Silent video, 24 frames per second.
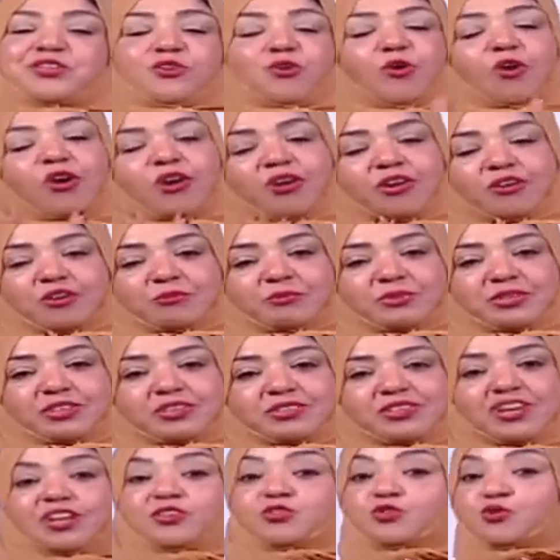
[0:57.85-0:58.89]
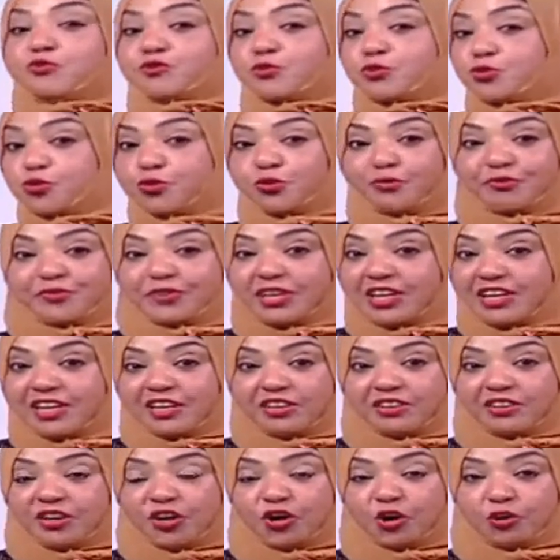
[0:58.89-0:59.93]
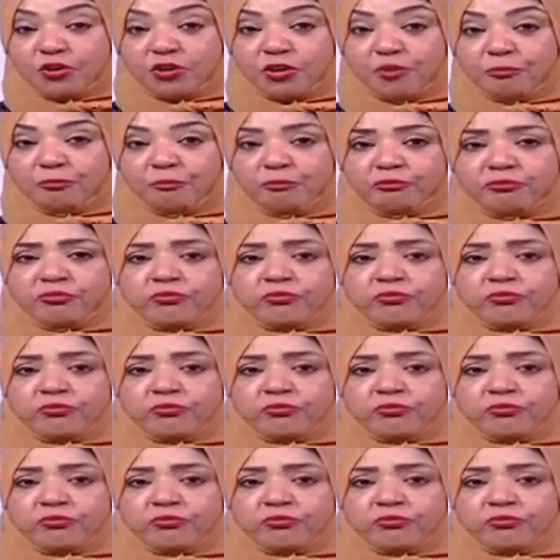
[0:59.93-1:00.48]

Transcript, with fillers: اللغه العربيه تعالوا نشوف شفنا ايه النهارده